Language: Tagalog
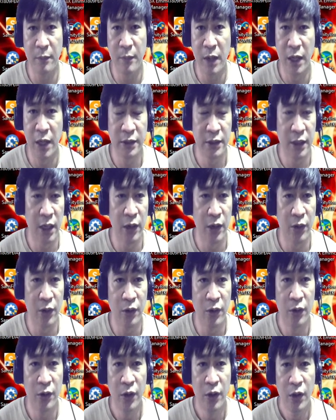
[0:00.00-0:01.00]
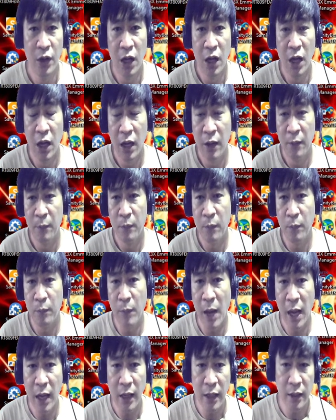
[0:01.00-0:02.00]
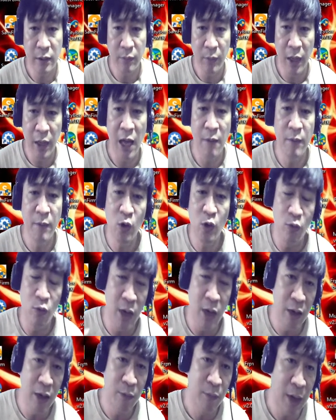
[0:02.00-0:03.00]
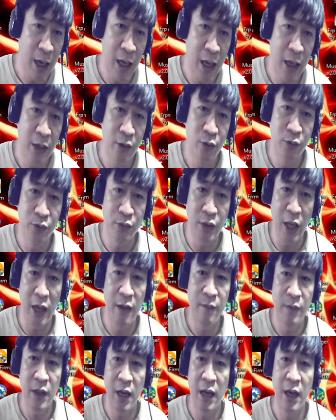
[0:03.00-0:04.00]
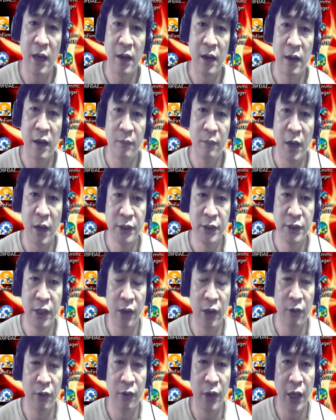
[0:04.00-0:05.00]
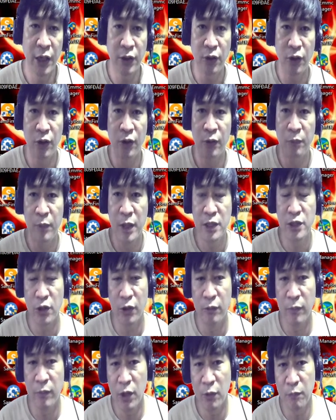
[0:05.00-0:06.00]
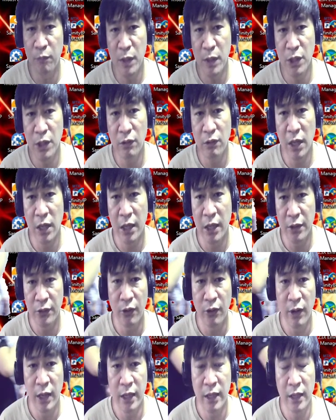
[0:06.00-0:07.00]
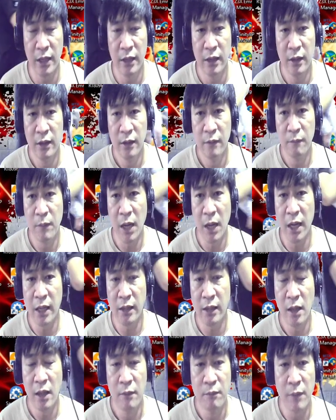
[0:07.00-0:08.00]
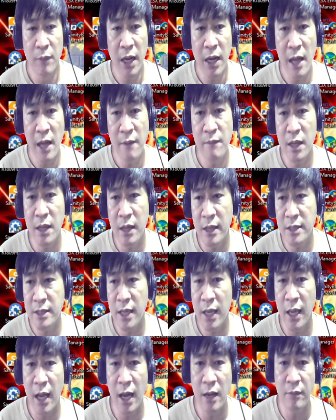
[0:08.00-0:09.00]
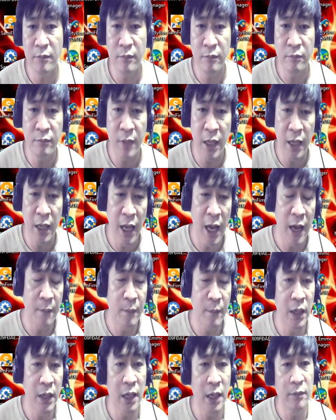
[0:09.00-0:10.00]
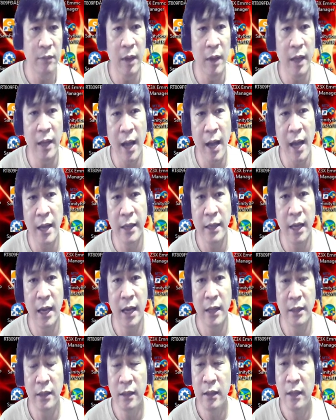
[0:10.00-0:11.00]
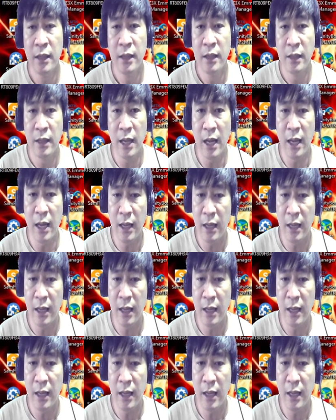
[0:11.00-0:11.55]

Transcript: martial law. Bakit maraming umalma nung time na martial law? Ito, based on my opinion lang to. Ano? Bakit? Marami kasi ang mayaman at may kayan na